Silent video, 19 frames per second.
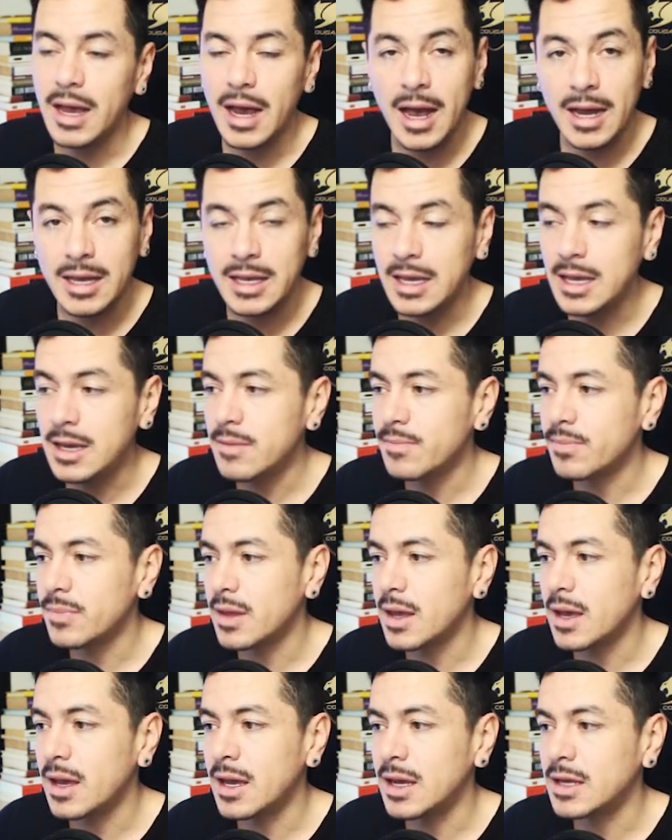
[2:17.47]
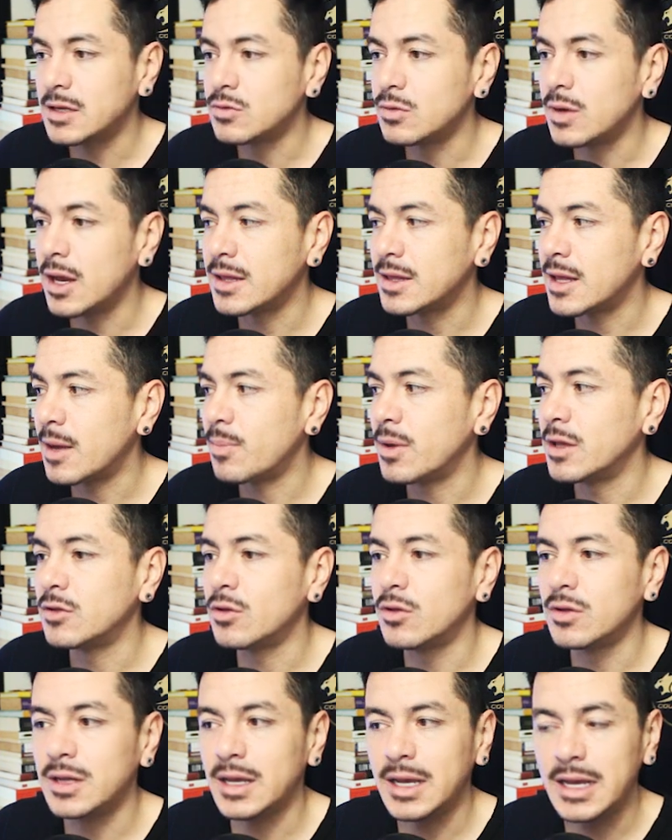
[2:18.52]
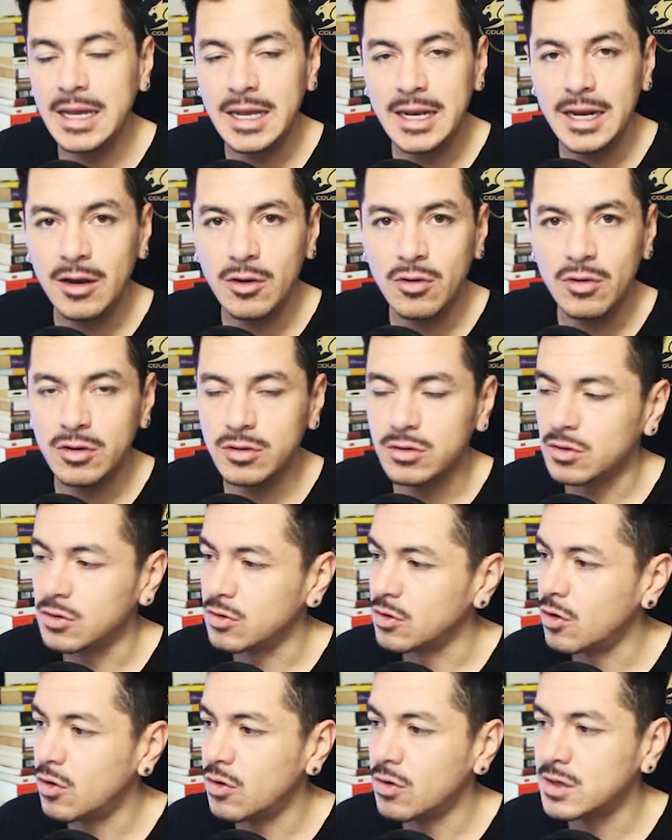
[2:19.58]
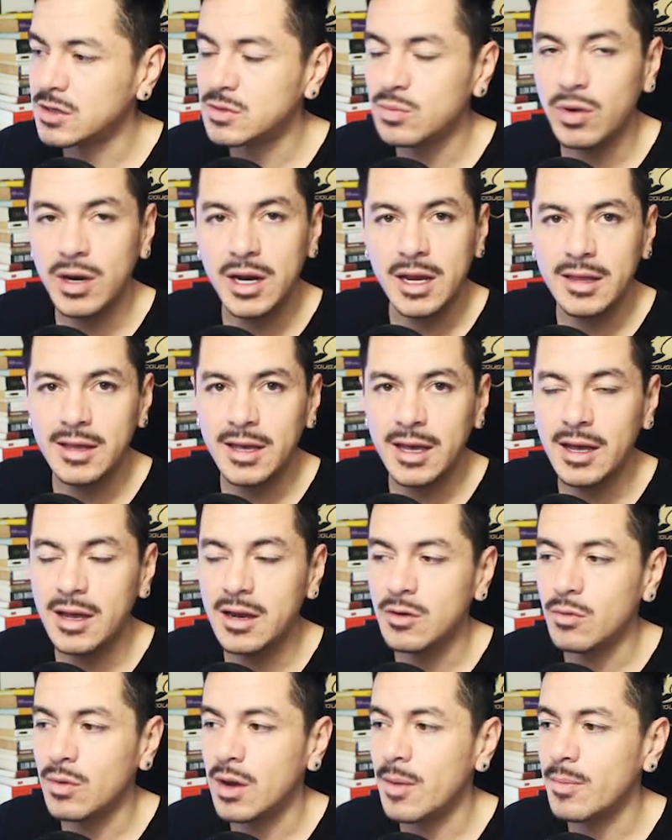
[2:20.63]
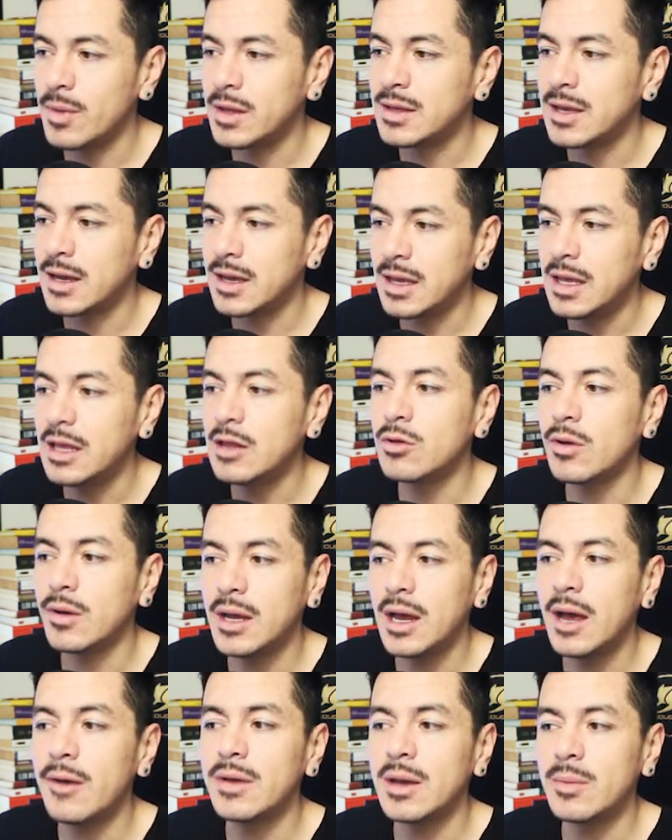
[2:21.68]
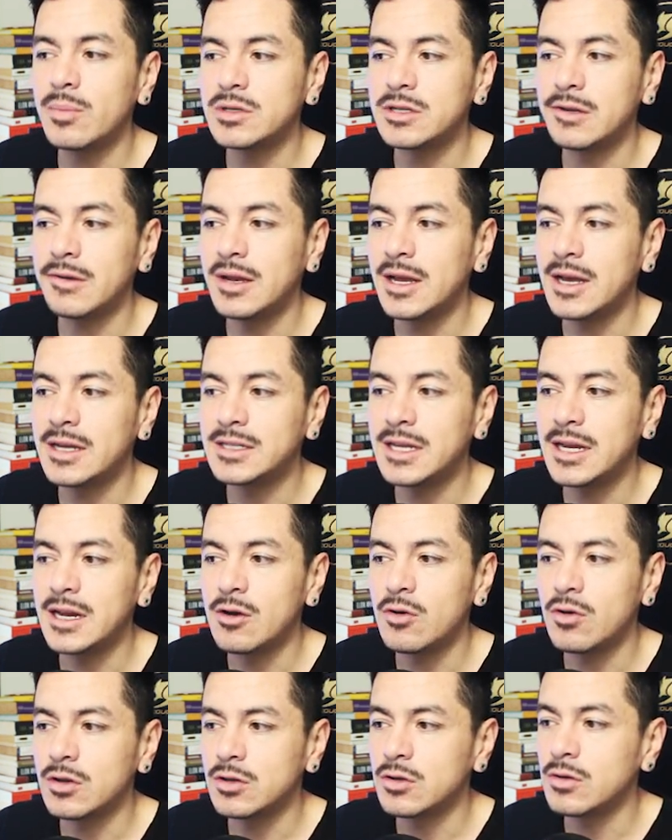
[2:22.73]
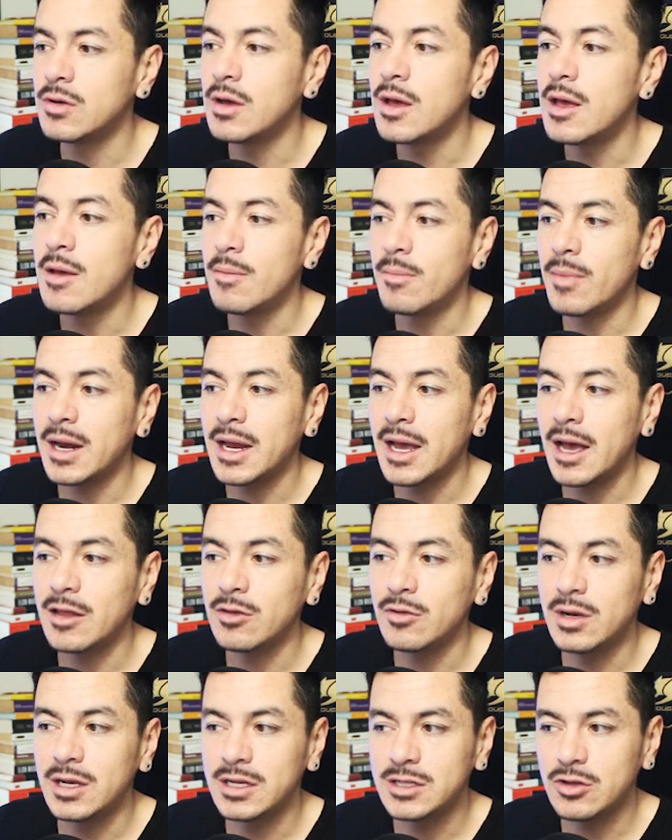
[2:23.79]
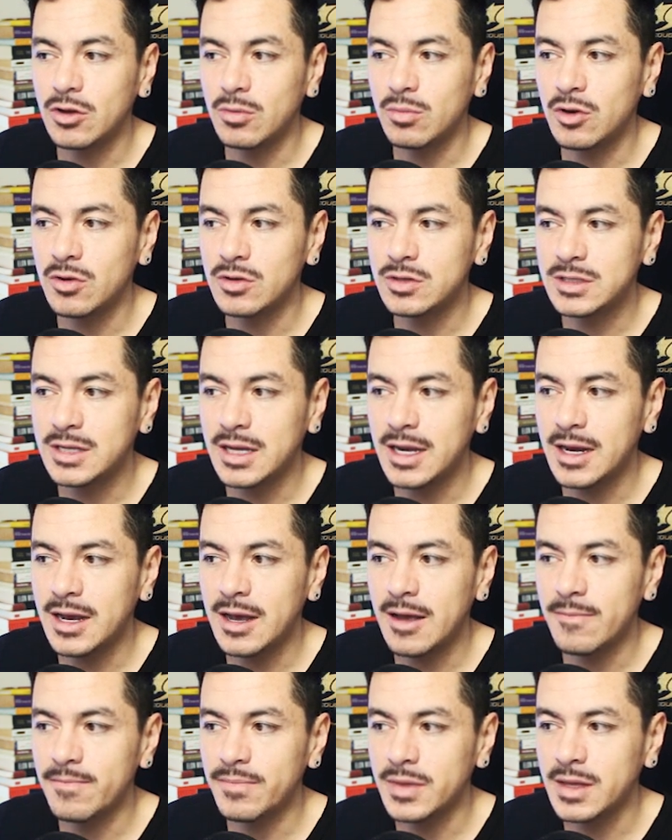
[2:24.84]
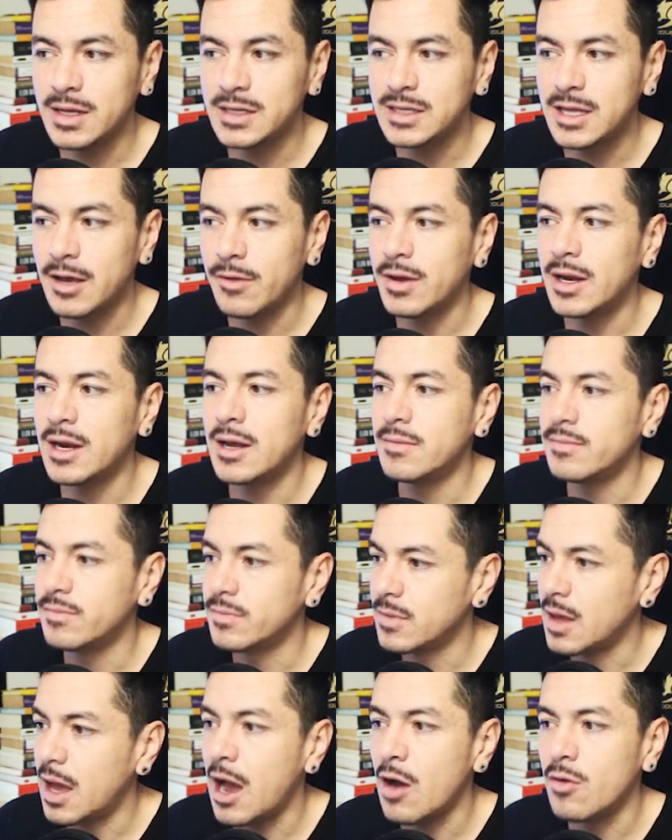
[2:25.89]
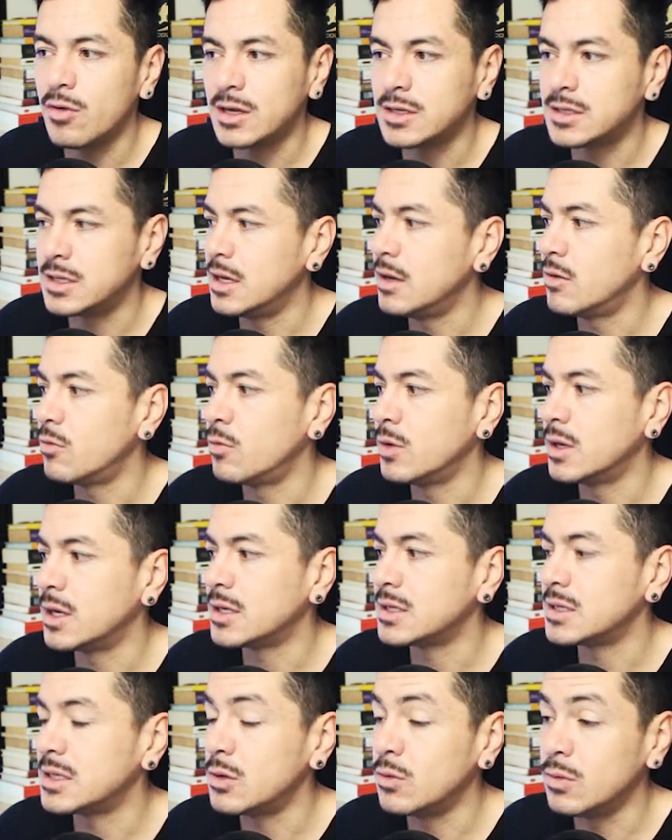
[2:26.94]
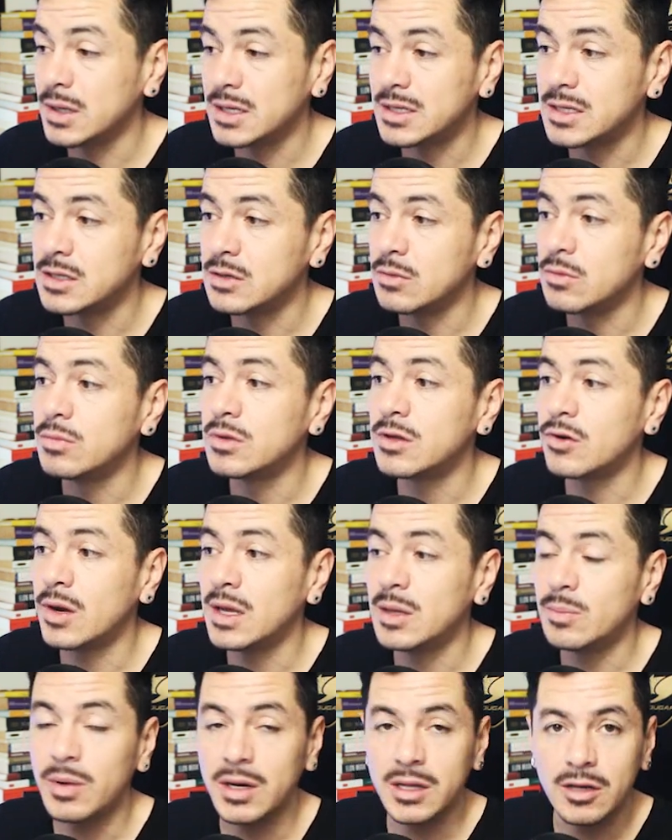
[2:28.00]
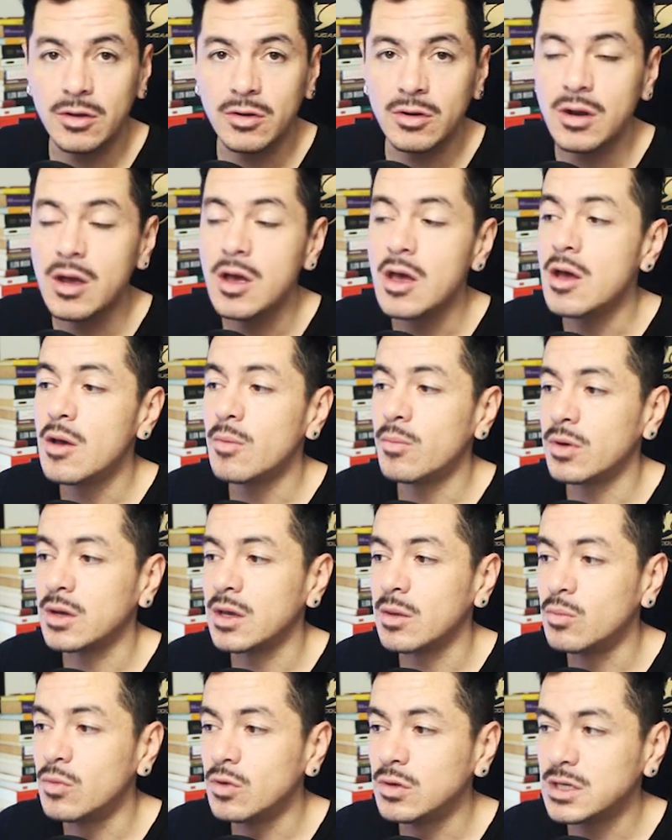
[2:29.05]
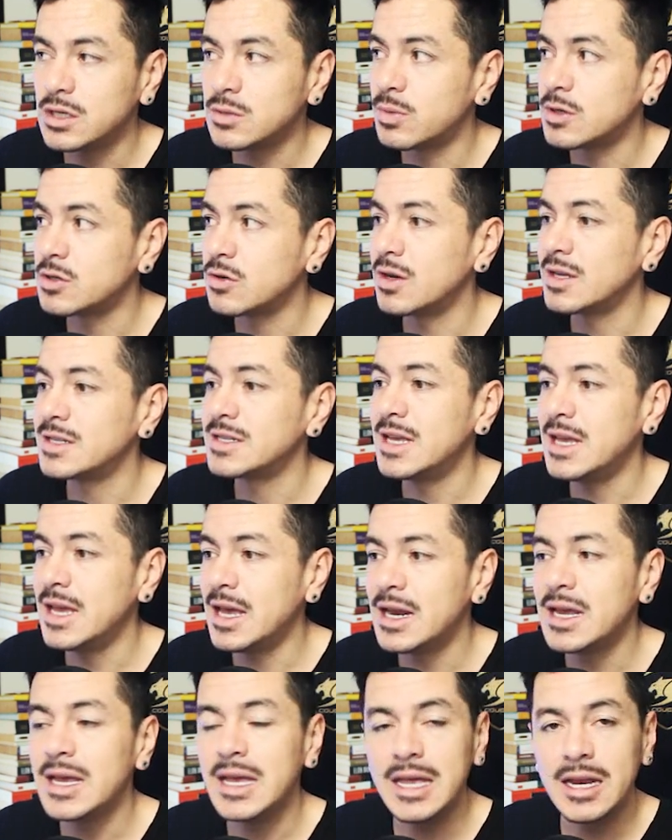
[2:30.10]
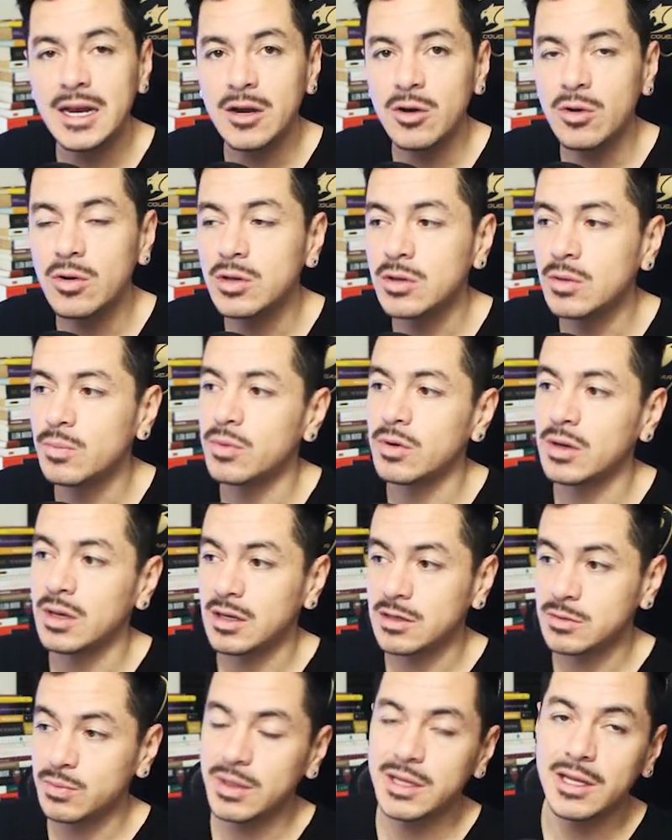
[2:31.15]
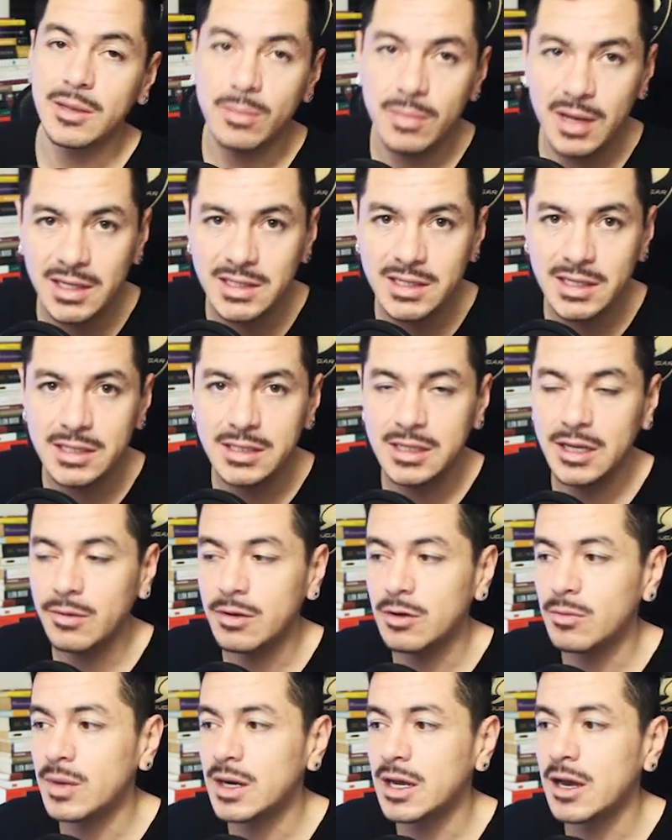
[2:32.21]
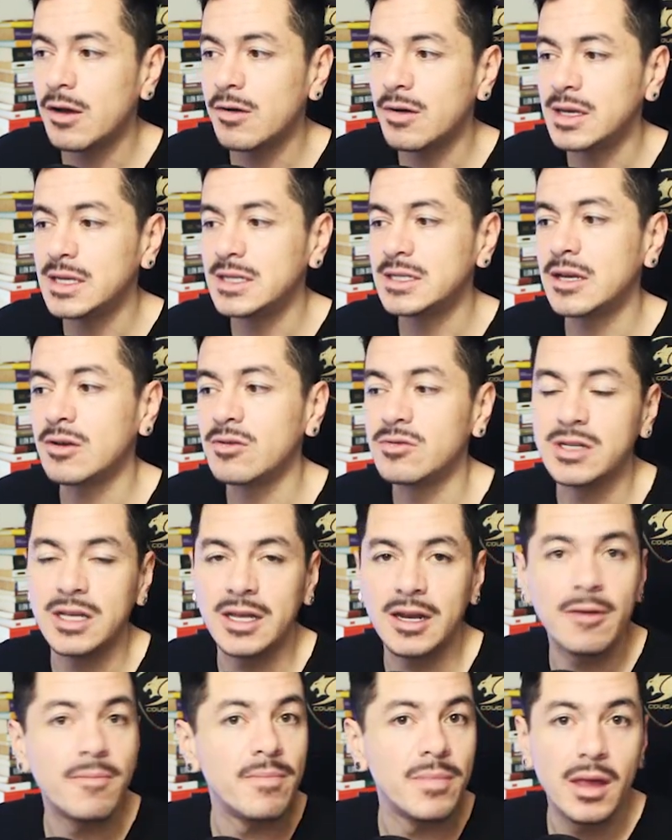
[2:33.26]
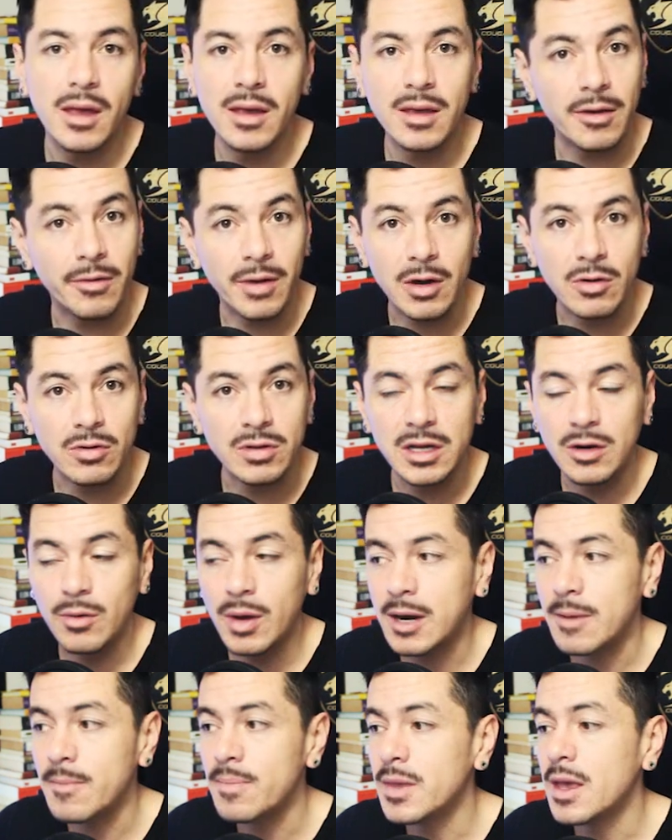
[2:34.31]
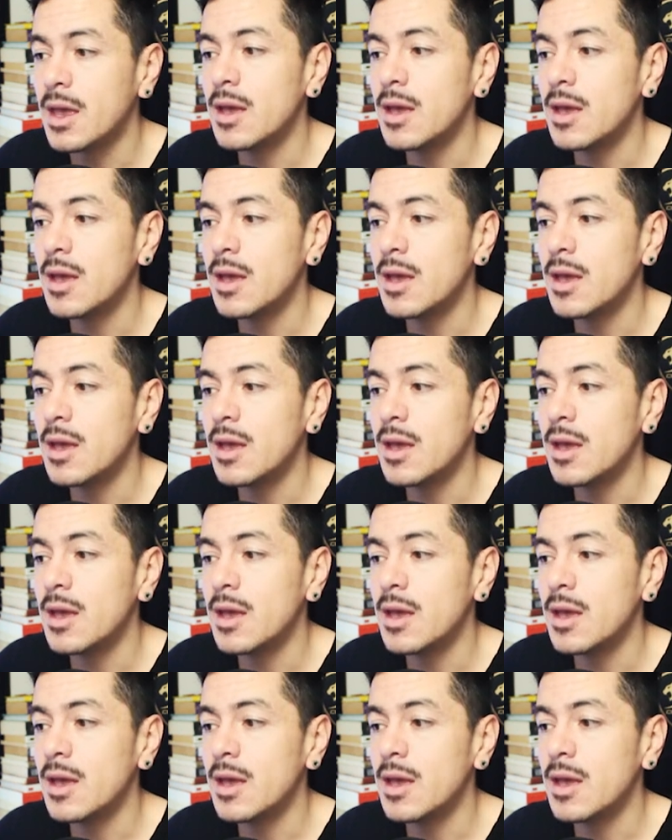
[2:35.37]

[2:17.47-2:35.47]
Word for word: Aquí es una etapa en donde ir en corto no es buena idea. Nuevamente aquí todavía había posibilidades de ir en corto manejando el stop loss cerca de esta vela Aún así, hubiera, hubiese sido un trade perdedor porque muchas personas quieren ir en corto porque después de meses de ver un mercado bajista consideran que va a continuar.